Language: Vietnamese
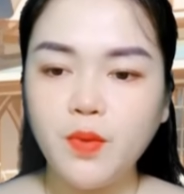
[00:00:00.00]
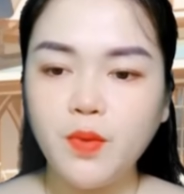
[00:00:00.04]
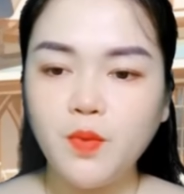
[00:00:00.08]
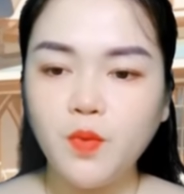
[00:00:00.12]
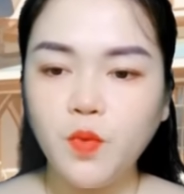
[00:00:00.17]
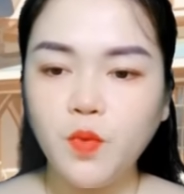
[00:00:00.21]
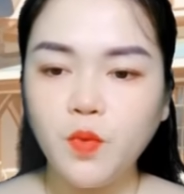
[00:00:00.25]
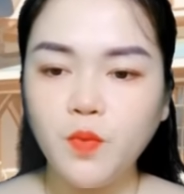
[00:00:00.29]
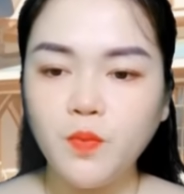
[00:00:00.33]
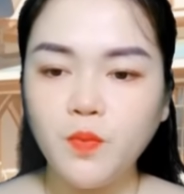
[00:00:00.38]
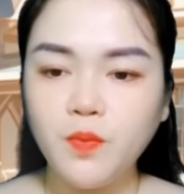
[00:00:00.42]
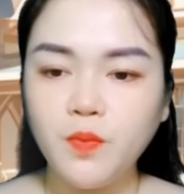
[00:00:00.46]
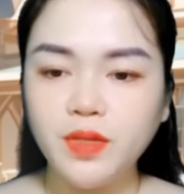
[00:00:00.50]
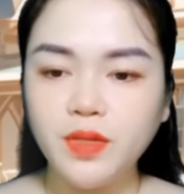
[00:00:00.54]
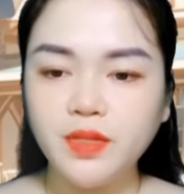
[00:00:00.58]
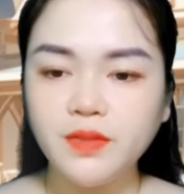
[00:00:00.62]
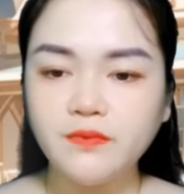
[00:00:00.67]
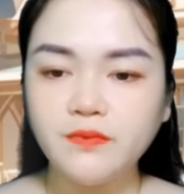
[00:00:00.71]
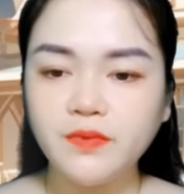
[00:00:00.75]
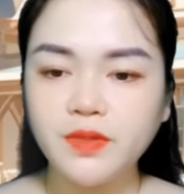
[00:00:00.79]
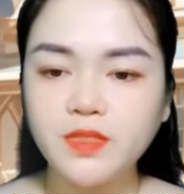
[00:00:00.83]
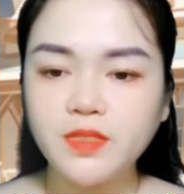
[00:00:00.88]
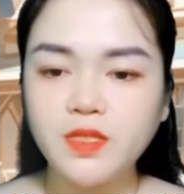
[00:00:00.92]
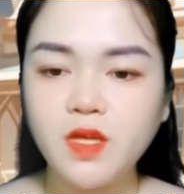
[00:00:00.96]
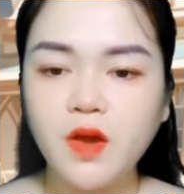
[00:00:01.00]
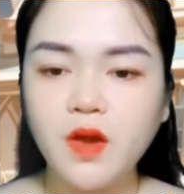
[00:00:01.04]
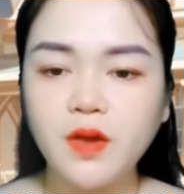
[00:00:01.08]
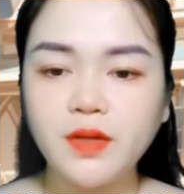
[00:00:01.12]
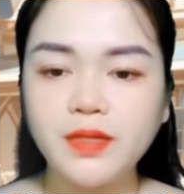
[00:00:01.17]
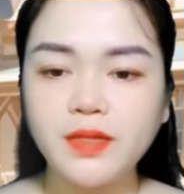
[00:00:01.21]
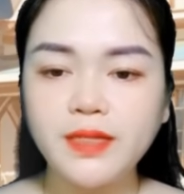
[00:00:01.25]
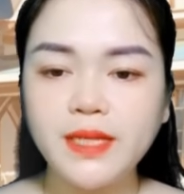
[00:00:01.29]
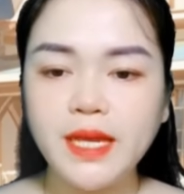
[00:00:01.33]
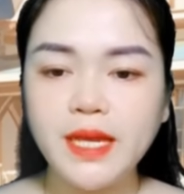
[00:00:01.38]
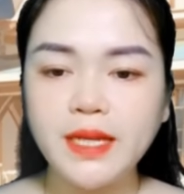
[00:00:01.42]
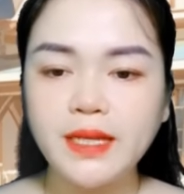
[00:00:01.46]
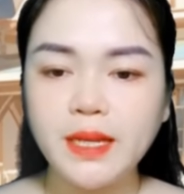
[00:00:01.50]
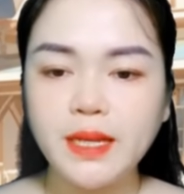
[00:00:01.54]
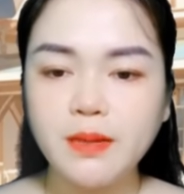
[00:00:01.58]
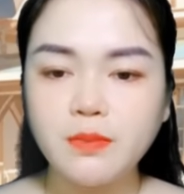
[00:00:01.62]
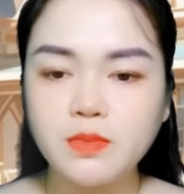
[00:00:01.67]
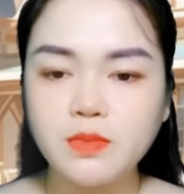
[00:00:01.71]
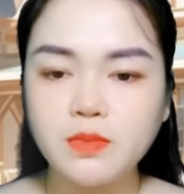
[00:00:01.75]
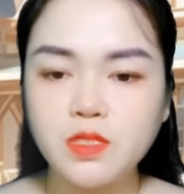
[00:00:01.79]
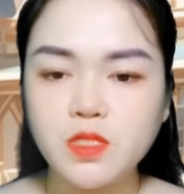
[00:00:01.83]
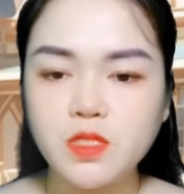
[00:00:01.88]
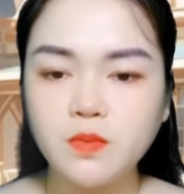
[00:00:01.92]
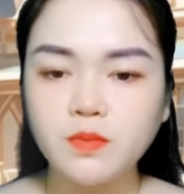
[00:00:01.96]
Các tế bào vận động của Khương Thư
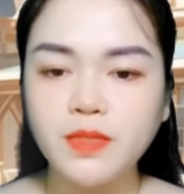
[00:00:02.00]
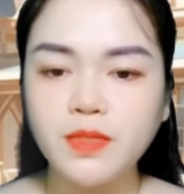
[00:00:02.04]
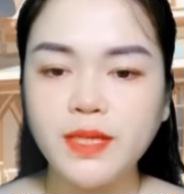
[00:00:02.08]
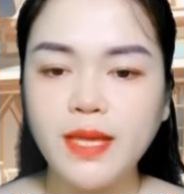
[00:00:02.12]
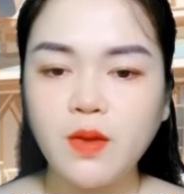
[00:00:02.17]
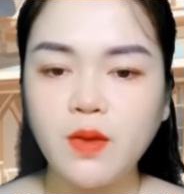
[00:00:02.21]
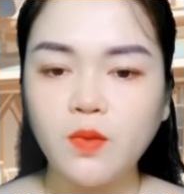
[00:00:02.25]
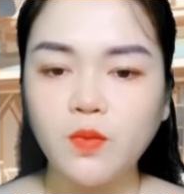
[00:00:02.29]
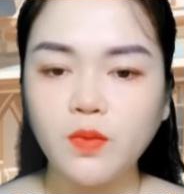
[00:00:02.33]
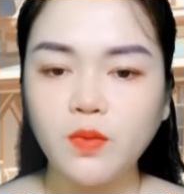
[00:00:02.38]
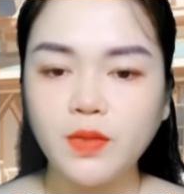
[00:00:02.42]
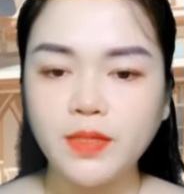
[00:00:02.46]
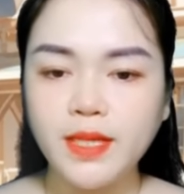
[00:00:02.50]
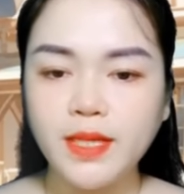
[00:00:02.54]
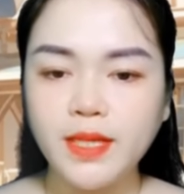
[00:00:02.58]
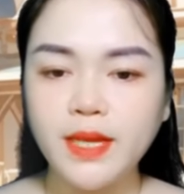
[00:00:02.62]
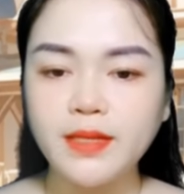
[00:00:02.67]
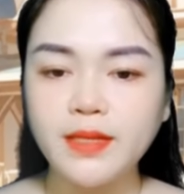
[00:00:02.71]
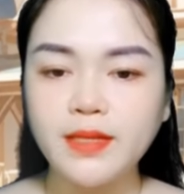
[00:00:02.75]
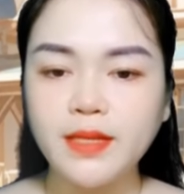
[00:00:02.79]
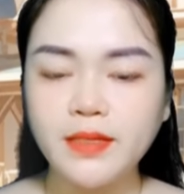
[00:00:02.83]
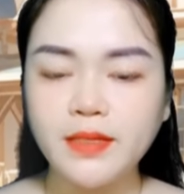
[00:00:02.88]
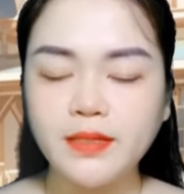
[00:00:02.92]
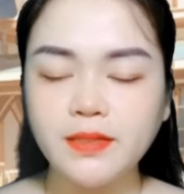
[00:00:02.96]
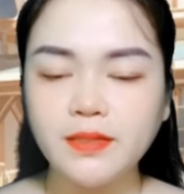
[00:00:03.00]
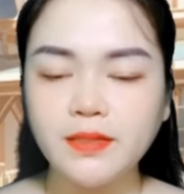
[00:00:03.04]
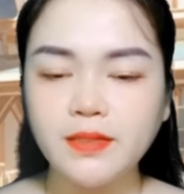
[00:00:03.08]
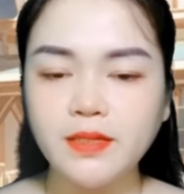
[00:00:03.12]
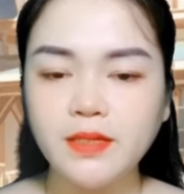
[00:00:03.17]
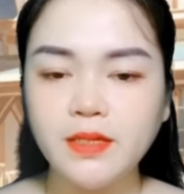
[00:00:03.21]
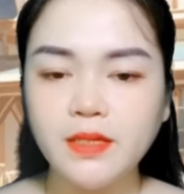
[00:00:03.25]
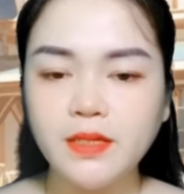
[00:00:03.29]
Ly gần như không tồn tại.